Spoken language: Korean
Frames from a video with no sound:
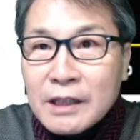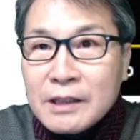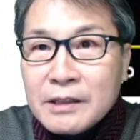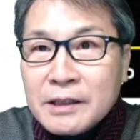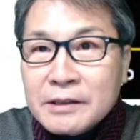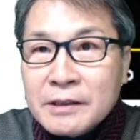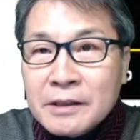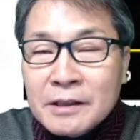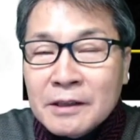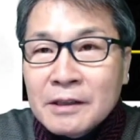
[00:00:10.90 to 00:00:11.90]

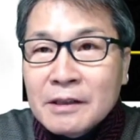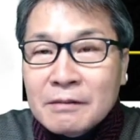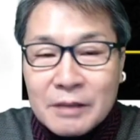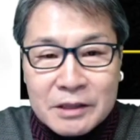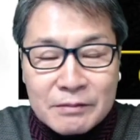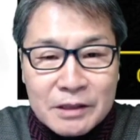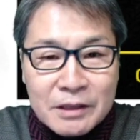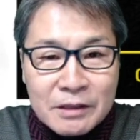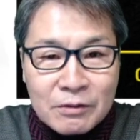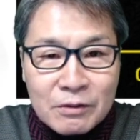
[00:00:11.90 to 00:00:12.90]
관련해서 말씀을
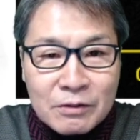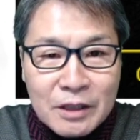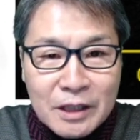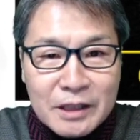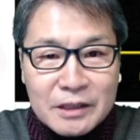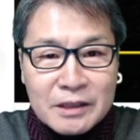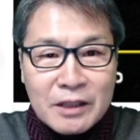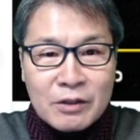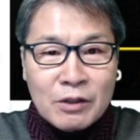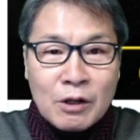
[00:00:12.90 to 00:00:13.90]
드리도록
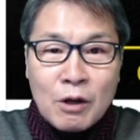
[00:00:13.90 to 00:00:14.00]
하겠는데요.